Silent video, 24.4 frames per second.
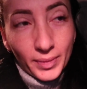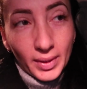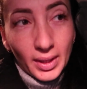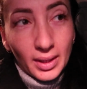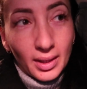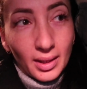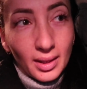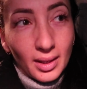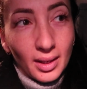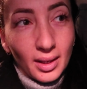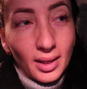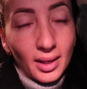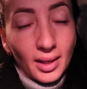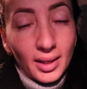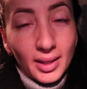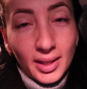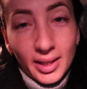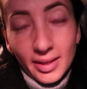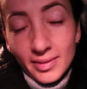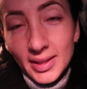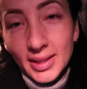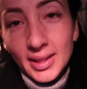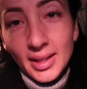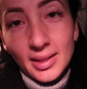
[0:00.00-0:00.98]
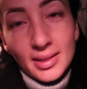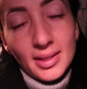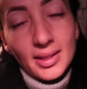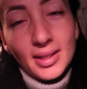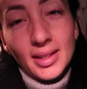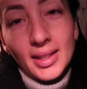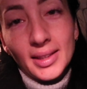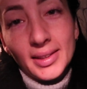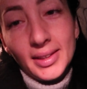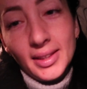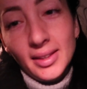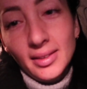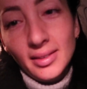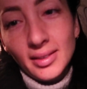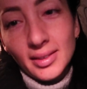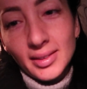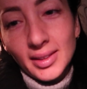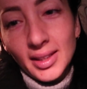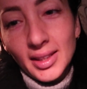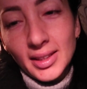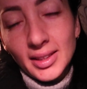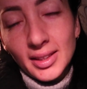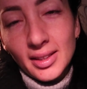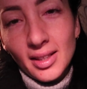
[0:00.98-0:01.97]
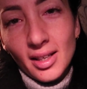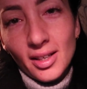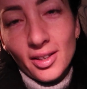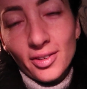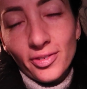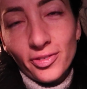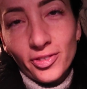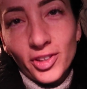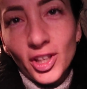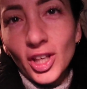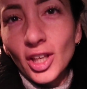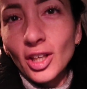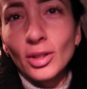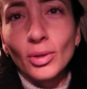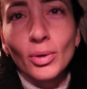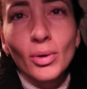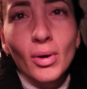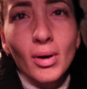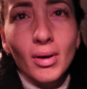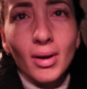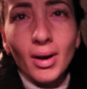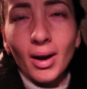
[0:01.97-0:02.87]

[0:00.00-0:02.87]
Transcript: А я всегда так хотела, знаете, как в кино,